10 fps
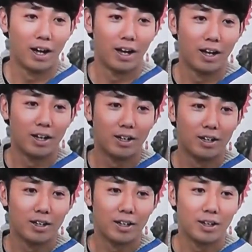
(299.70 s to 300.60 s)
車が
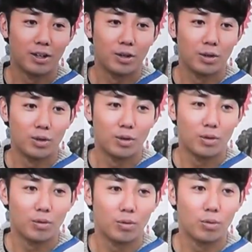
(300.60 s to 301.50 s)
ね
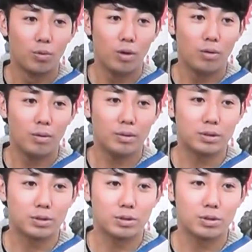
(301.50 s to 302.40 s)
たくさん並ん
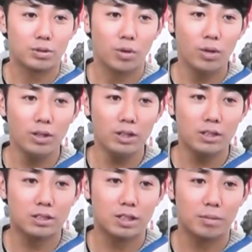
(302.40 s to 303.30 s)
でいますそしてで
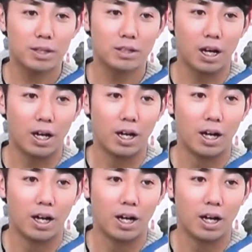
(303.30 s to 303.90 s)
すね皆さん